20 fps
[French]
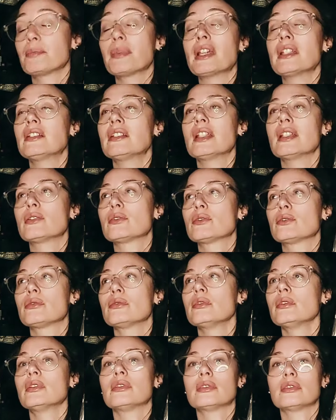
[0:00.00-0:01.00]
pas une
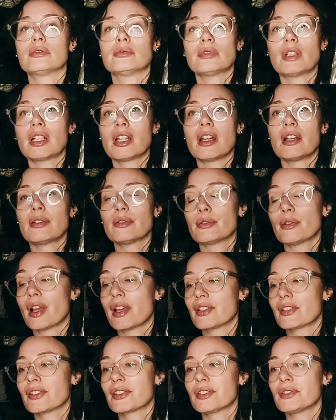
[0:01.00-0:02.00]
lecture euh, voilà euh,
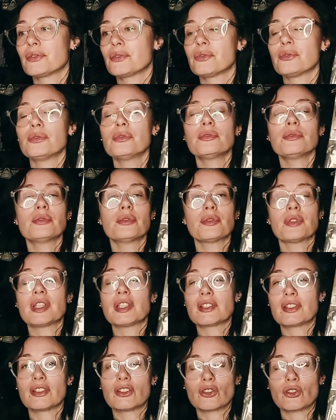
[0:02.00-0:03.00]
assidue,
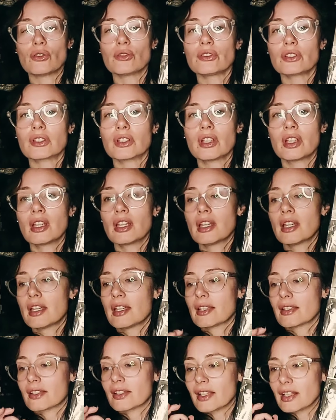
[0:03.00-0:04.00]
exigeante.
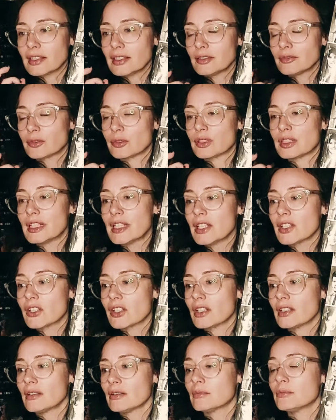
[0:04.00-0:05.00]
C'est un livre
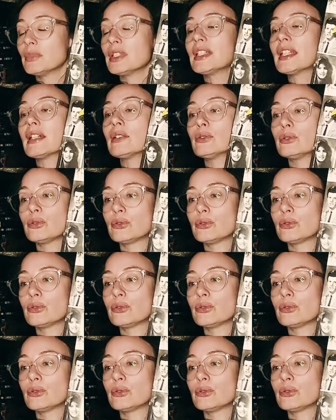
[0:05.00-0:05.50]
léger, mais il y a de